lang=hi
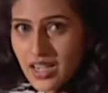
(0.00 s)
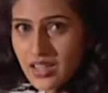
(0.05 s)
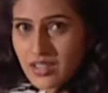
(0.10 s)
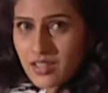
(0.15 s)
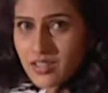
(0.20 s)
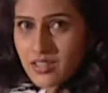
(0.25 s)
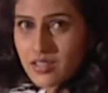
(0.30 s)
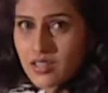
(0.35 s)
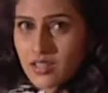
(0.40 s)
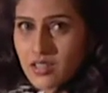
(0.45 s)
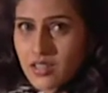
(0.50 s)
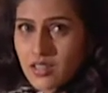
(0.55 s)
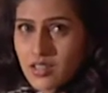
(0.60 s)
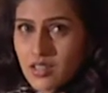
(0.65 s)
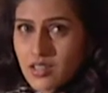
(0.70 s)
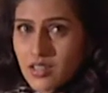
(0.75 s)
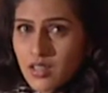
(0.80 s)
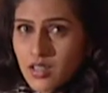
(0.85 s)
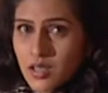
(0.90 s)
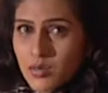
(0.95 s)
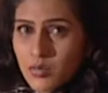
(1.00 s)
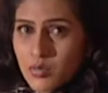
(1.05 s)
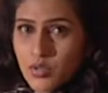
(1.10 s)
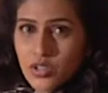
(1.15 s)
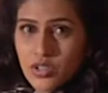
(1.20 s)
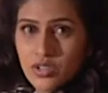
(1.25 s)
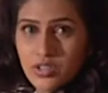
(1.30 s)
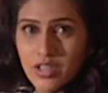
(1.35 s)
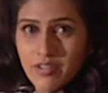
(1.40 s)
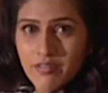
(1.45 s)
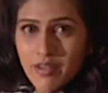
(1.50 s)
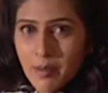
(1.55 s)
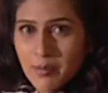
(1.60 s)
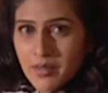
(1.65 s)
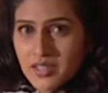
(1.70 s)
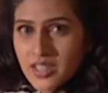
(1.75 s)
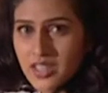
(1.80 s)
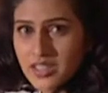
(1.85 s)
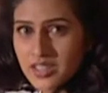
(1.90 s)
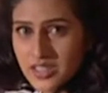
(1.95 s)
कहा ना मुझे उसके
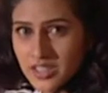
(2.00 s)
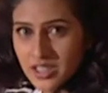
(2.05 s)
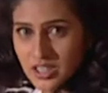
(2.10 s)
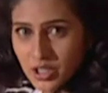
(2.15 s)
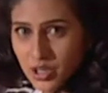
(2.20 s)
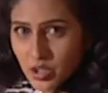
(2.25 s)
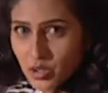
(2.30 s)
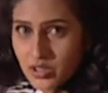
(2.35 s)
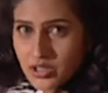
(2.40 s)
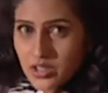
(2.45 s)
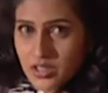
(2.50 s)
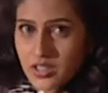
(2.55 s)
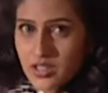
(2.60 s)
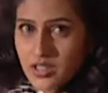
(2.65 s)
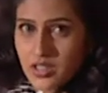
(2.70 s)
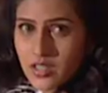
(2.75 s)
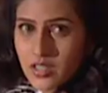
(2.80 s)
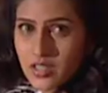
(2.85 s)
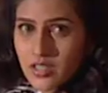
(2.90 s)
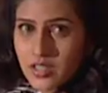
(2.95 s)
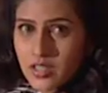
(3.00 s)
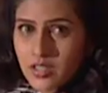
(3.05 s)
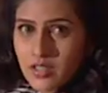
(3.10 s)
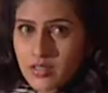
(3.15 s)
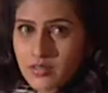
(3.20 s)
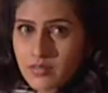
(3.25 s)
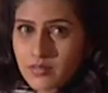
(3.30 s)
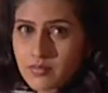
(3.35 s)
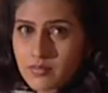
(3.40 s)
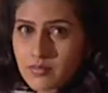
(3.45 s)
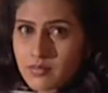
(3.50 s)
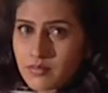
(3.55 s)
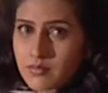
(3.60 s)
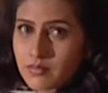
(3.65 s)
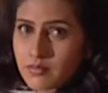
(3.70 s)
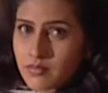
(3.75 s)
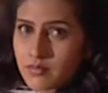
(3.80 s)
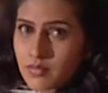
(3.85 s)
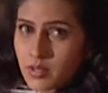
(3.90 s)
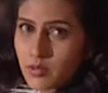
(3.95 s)
वापस आ जाने की खुशी थी
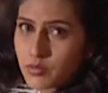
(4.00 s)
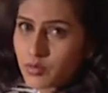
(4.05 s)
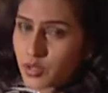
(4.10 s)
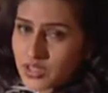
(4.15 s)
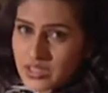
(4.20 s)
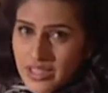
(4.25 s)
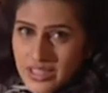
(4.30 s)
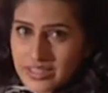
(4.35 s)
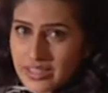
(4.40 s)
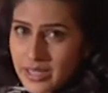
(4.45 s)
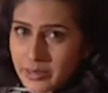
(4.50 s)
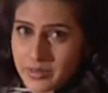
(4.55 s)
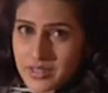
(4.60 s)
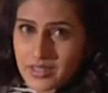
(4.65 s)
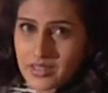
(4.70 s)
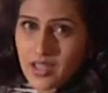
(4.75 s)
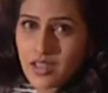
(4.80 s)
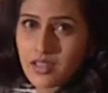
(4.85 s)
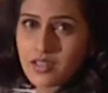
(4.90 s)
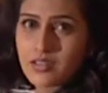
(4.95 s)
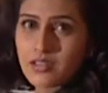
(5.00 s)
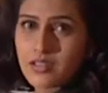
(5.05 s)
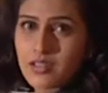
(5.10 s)
वो जैसा भी था